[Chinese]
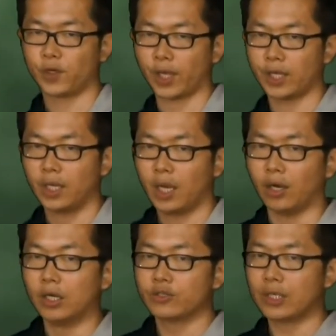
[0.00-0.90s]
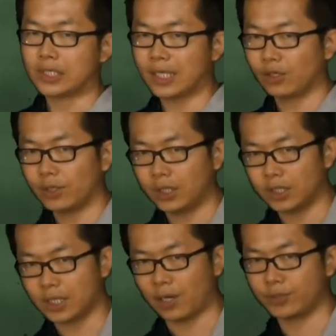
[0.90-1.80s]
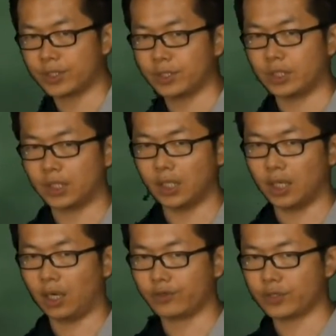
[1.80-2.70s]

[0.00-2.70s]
OK，好，所以战后婴儿潮是一个哦，